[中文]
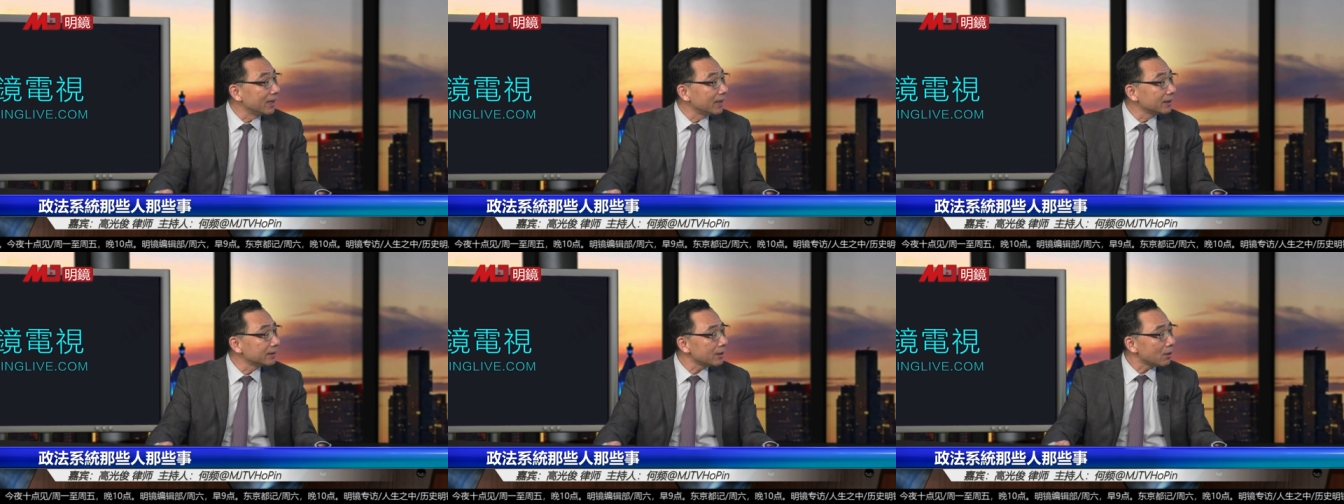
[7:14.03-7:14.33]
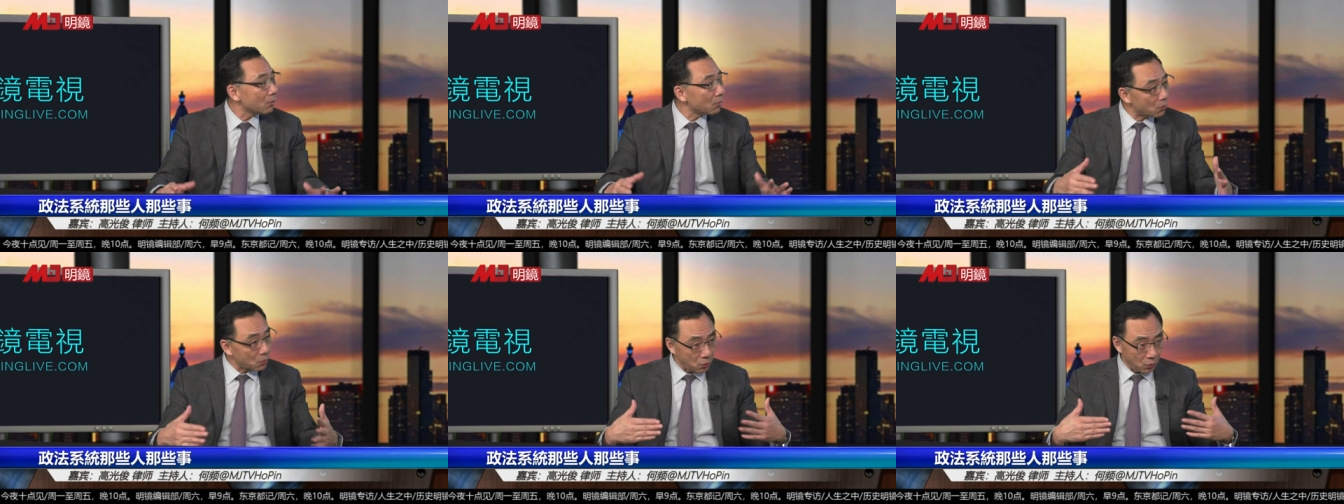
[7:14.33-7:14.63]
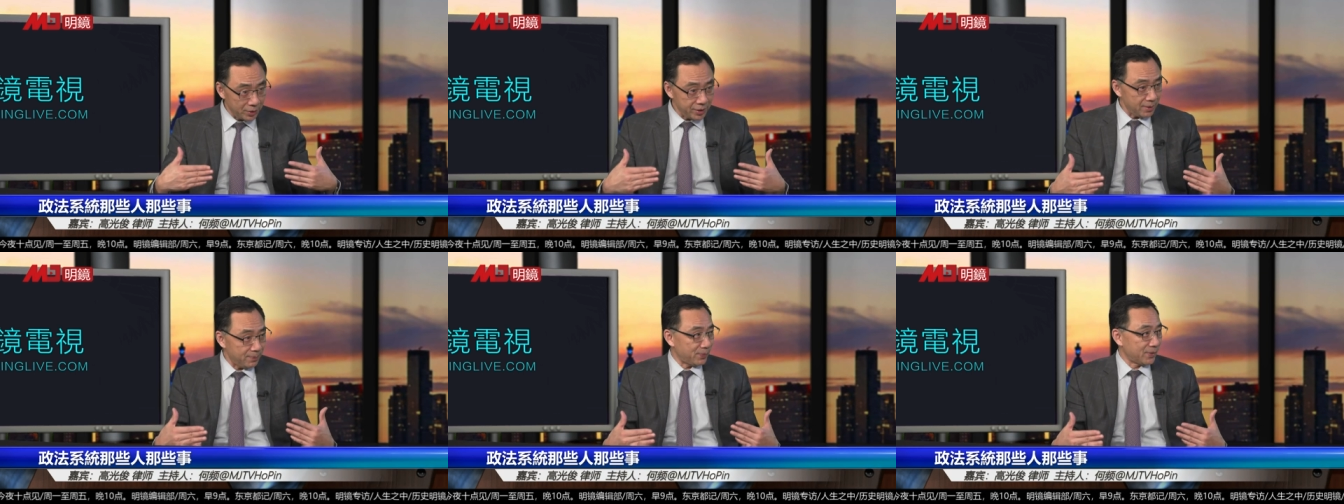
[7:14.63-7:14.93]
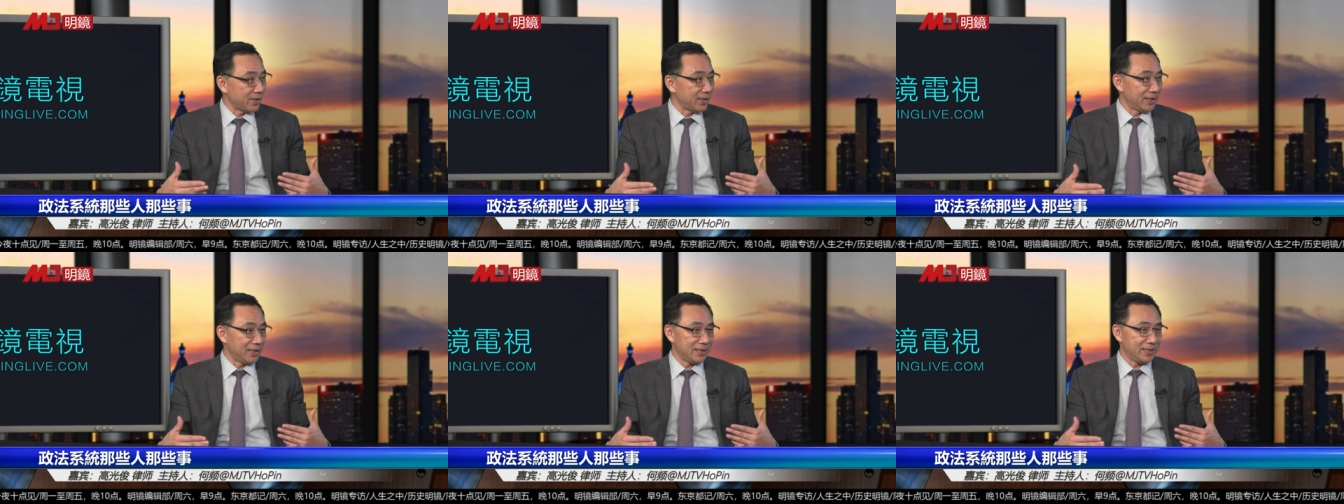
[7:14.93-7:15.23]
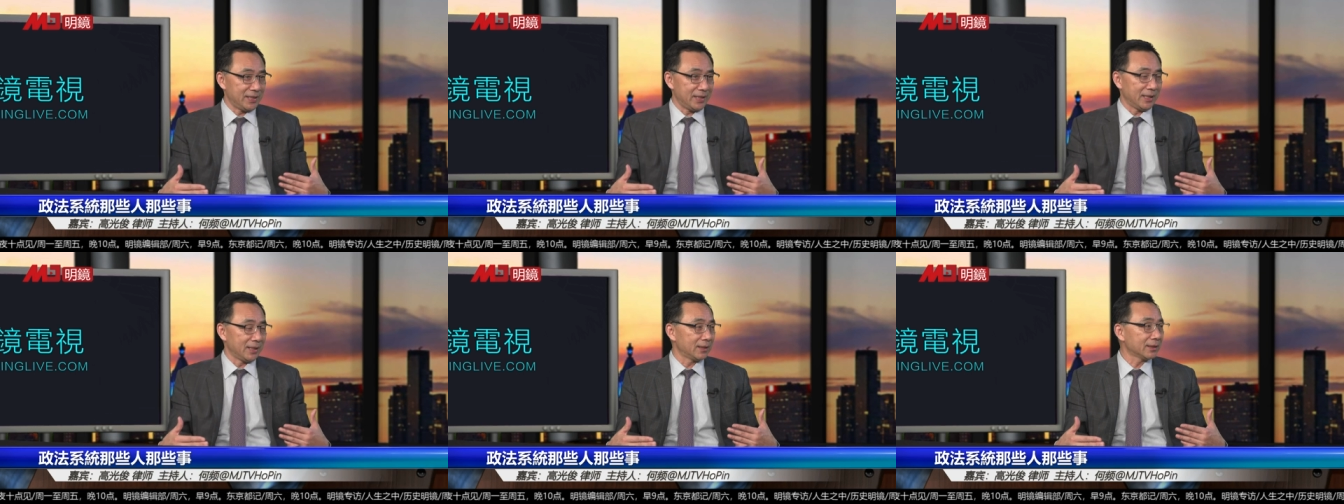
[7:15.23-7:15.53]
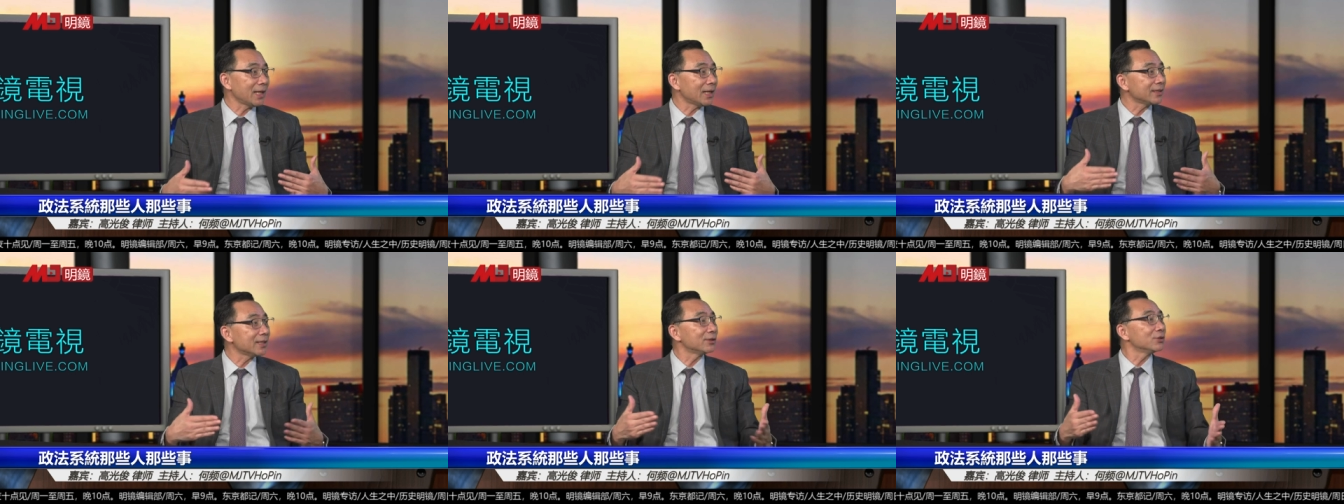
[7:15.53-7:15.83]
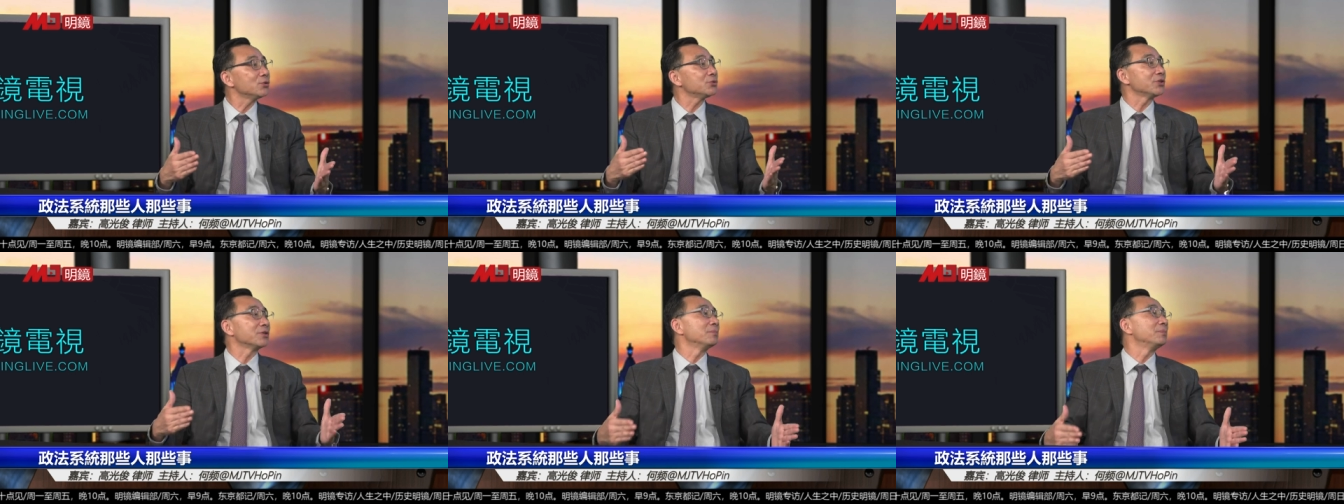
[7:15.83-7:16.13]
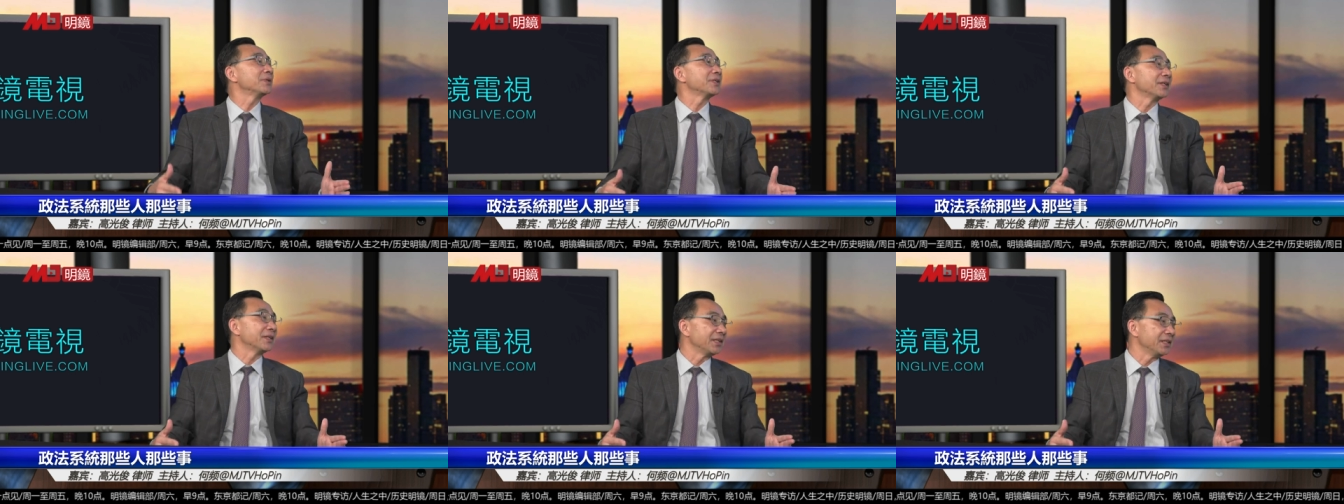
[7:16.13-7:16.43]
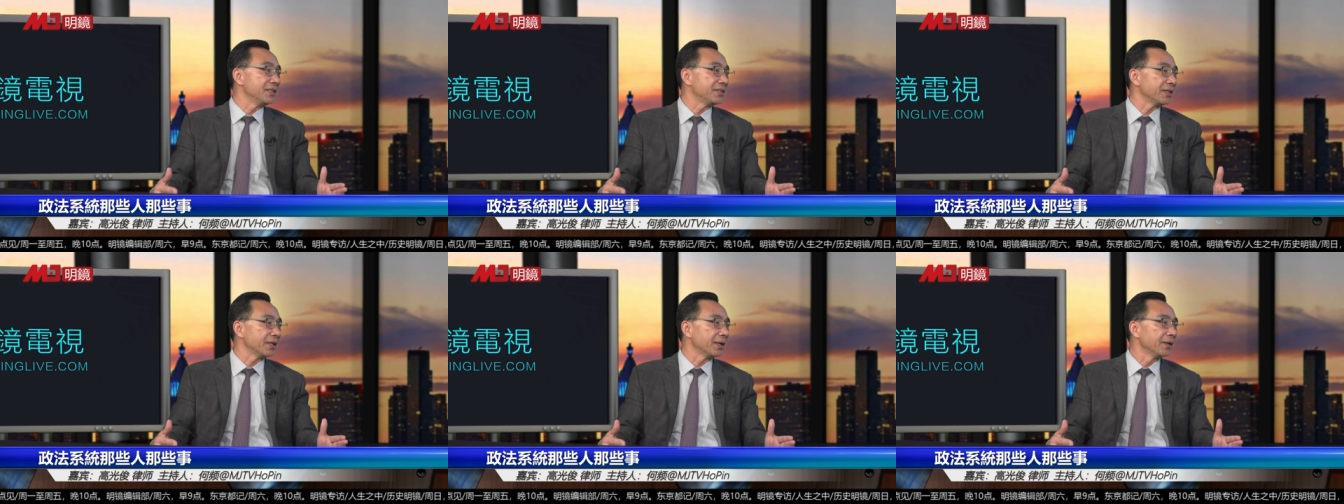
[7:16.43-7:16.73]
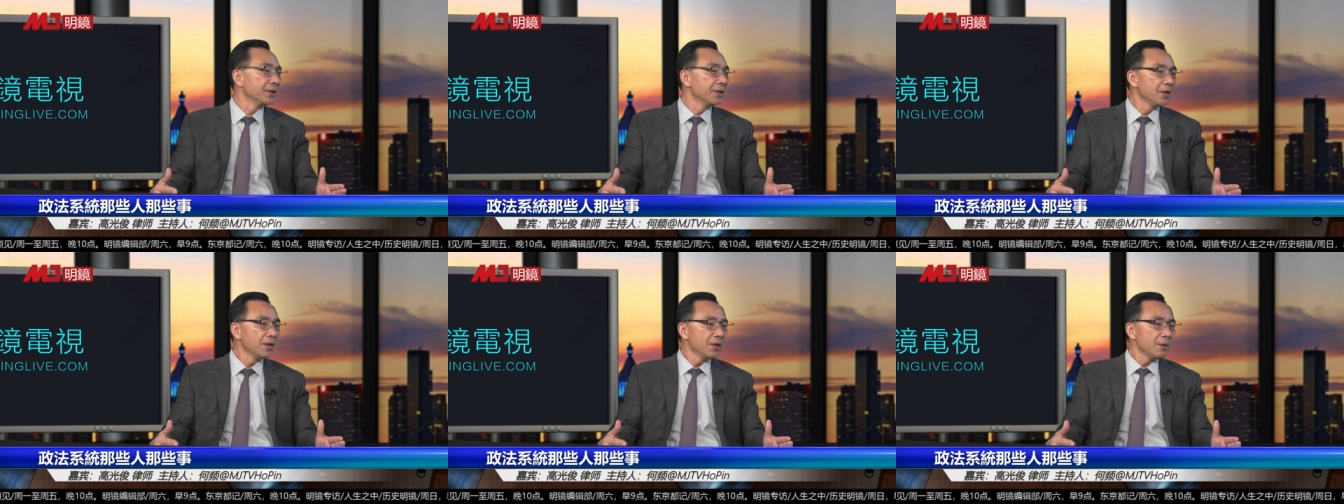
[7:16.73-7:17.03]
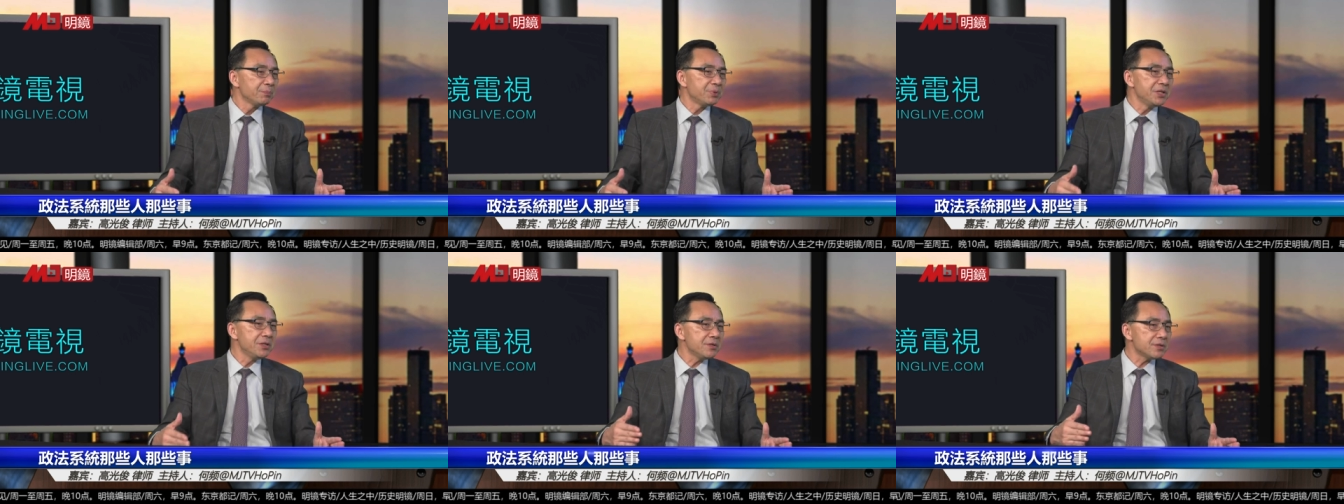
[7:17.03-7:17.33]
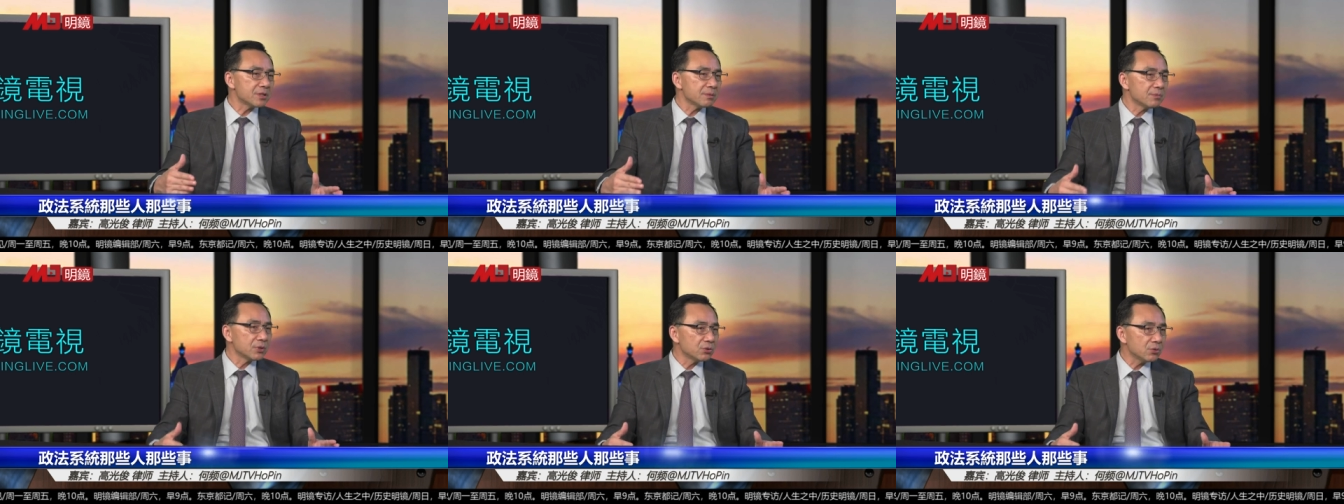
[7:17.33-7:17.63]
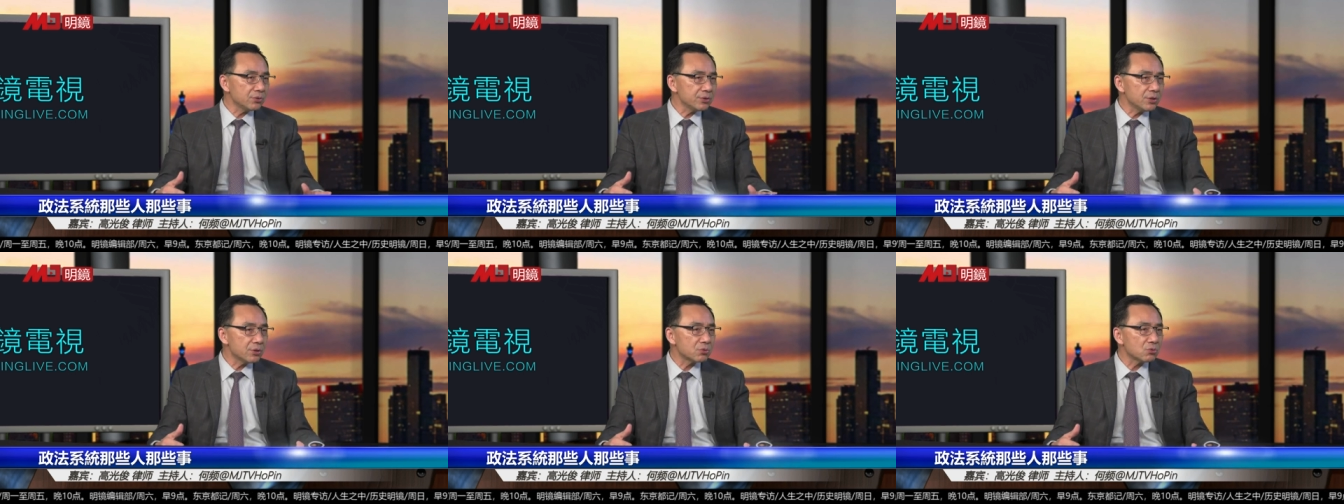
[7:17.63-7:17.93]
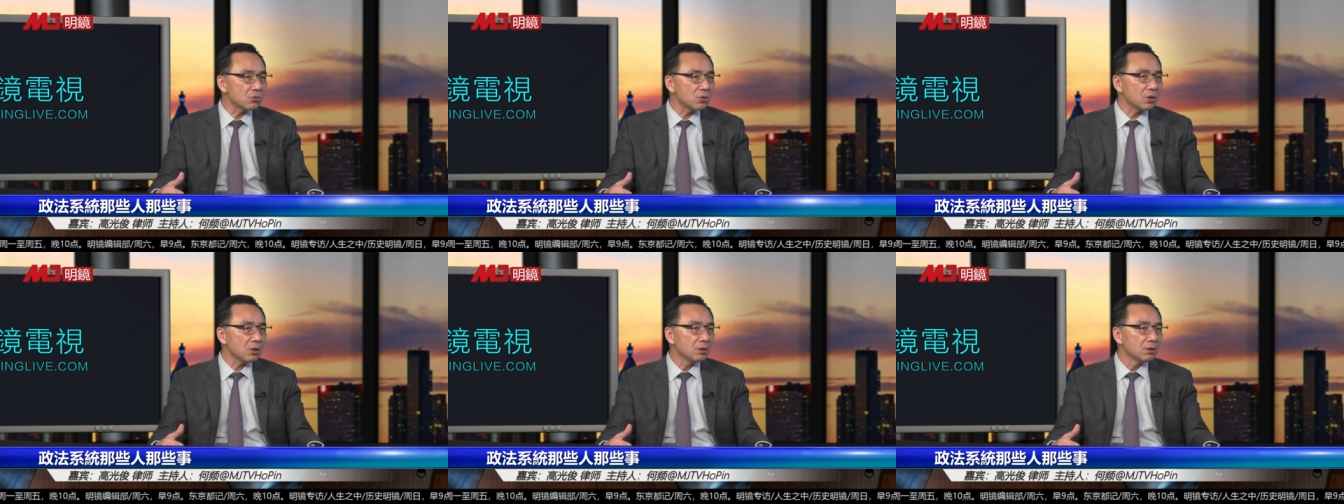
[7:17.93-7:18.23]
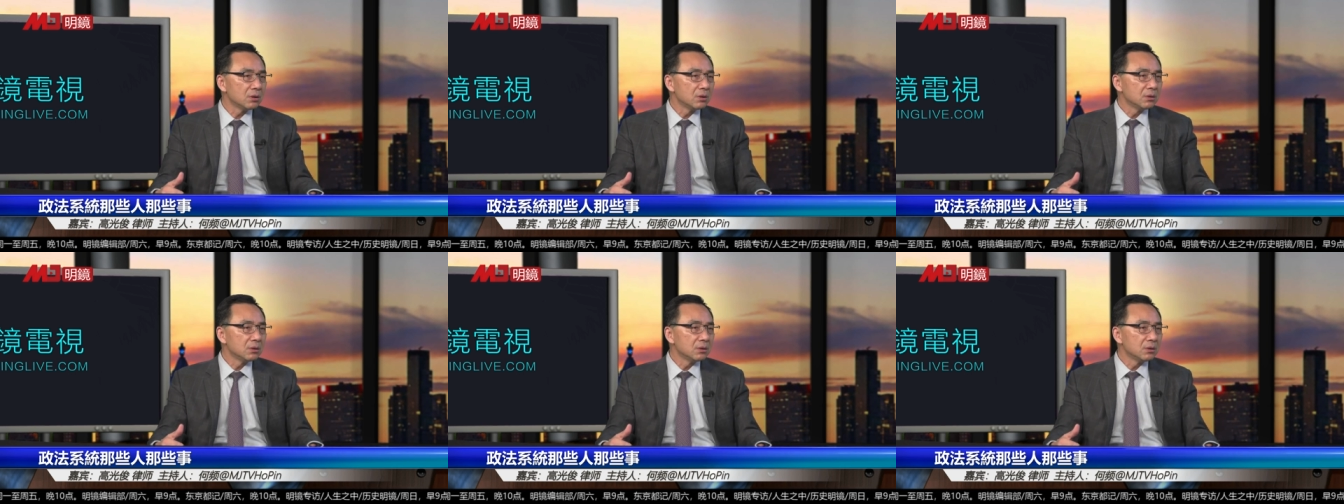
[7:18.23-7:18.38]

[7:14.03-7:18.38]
那我也不可理解，大家都觉得不可理解。凭什么东西说